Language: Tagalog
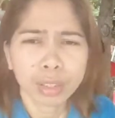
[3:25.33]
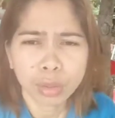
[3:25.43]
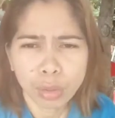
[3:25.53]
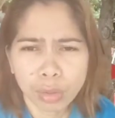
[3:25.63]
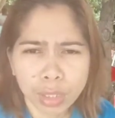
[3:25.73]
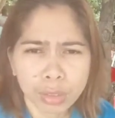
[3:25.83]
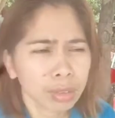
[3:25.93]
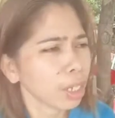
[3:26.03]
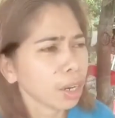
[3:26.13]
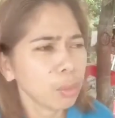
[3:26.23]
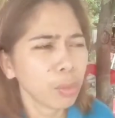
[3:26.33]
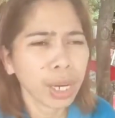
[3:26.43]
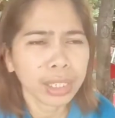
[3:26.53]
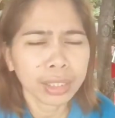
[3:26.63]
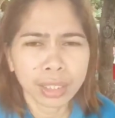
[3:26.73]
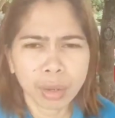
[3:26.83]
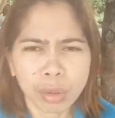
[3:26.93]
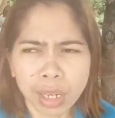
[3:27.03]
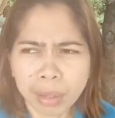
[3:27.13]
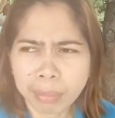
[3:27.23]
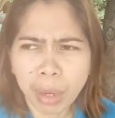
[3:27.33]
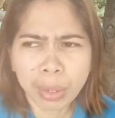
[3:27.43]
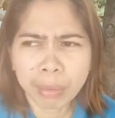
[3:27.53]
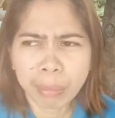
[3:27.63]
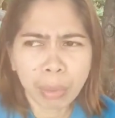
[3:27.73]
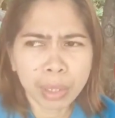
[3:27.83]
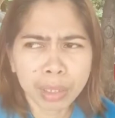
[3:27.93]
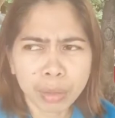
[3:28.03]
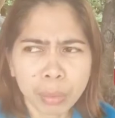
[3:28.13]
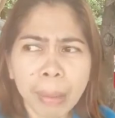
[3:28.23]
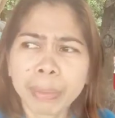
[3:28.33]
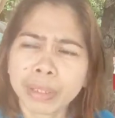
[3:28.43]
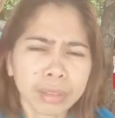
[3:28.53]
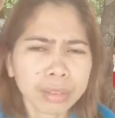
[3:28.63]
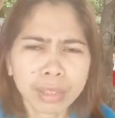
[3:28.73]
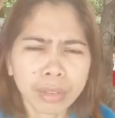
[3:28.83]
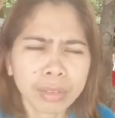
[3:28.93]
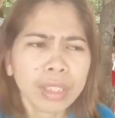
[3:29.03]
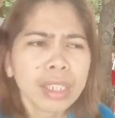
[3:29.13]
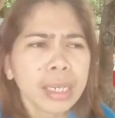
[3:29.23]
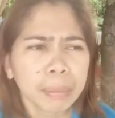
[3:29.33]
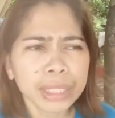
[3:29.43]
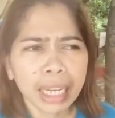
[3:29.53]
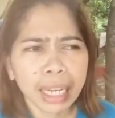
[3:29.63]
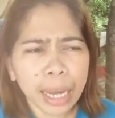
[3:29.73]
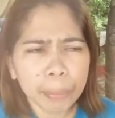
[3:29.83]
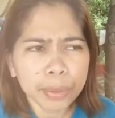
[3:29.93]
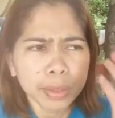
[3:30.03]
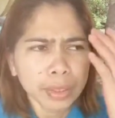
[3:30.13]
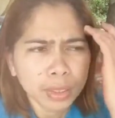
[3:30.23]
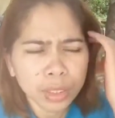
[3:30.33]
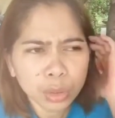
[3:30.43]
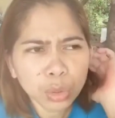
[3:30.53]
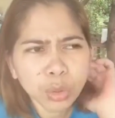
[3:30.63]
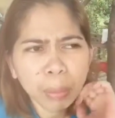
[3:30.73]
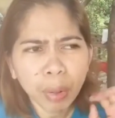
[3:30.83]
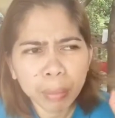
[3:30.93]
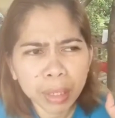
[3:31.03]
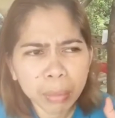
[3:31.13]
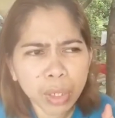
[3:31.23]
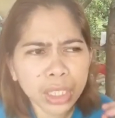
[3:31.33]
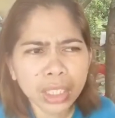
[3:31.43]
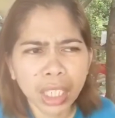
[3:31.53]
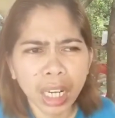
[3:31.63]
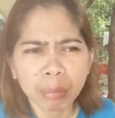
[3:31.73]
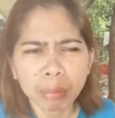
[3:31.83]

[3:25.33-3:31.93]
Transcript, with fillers: Dito ko ngayon, naka quarantine ako lang. Bawal bawal lumapit. Ganun. Basta kahapon, sinundo na po kami ng ambulansya.